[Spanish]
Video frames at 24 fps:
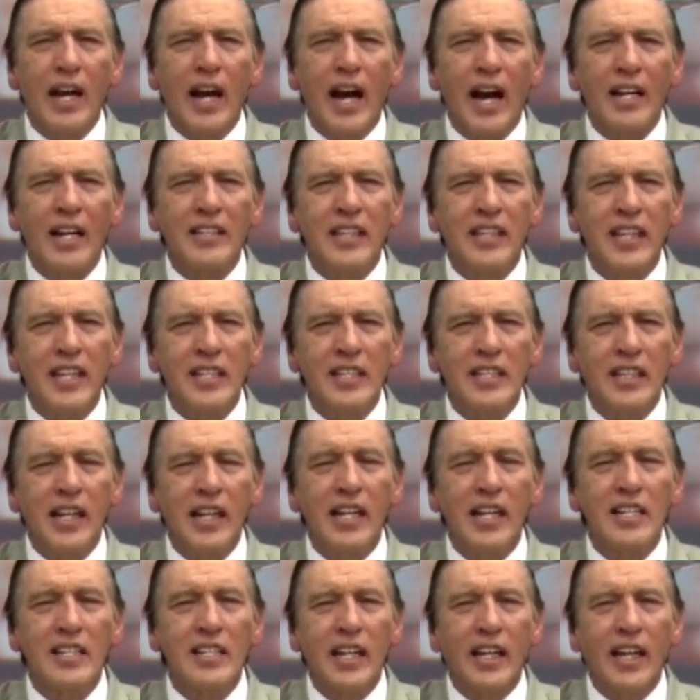Así es que
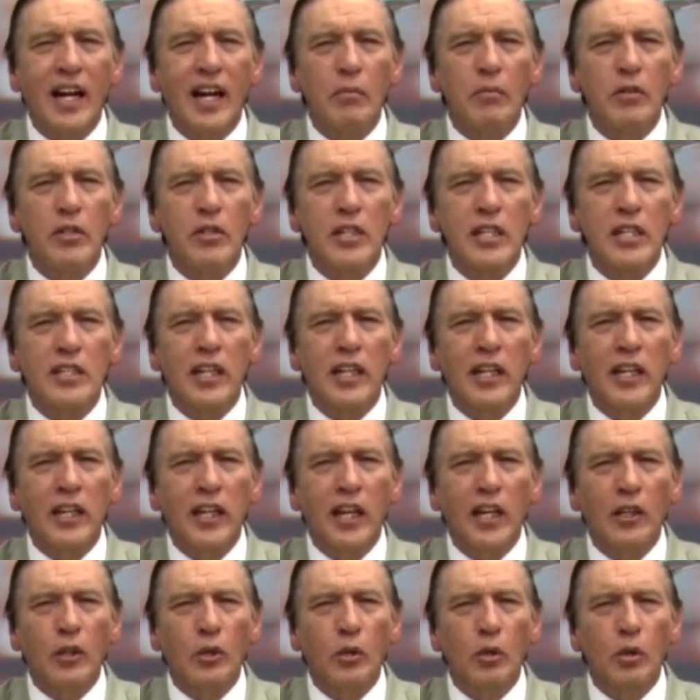les dejamos esta
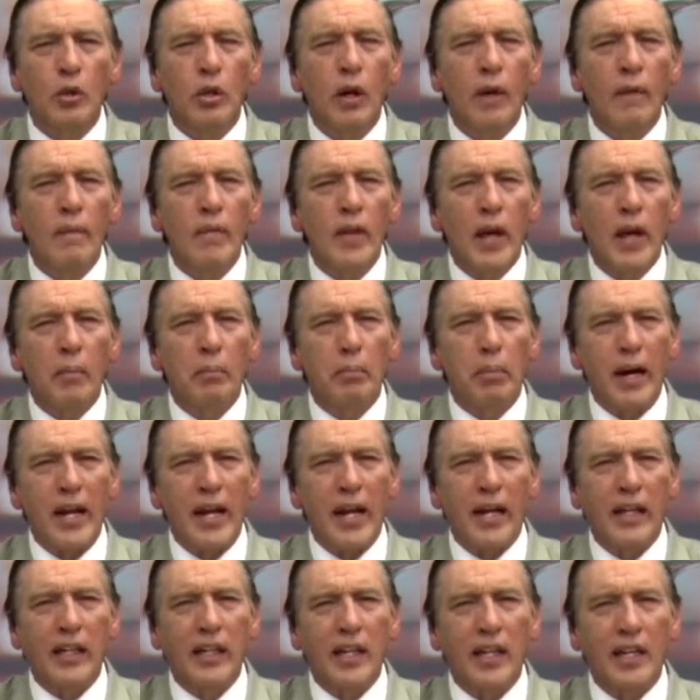inquietud
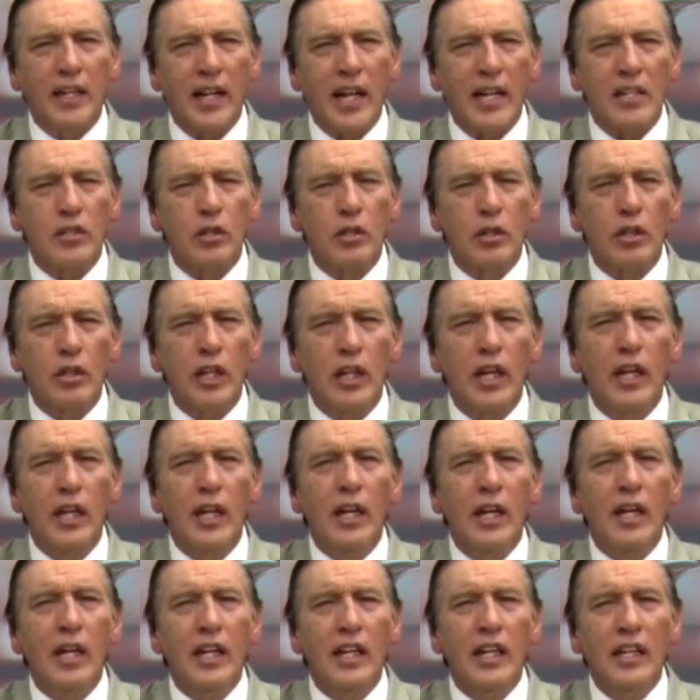para que razone
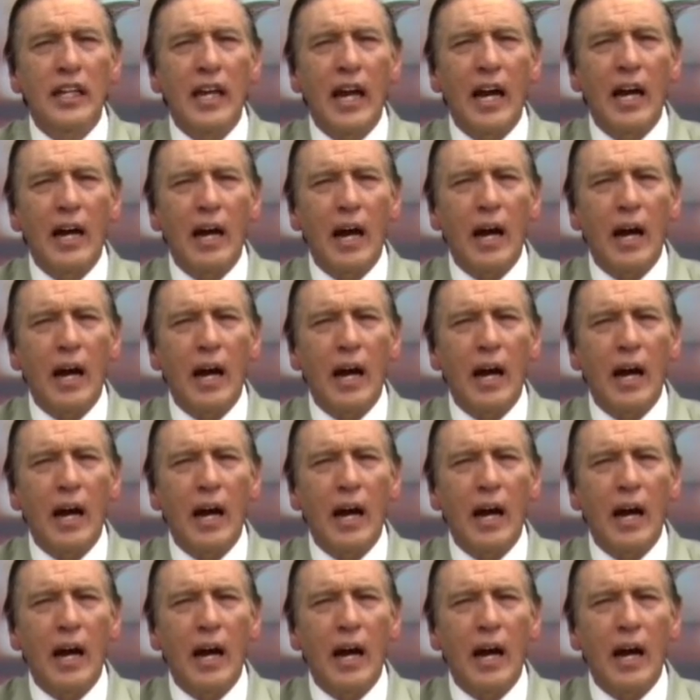y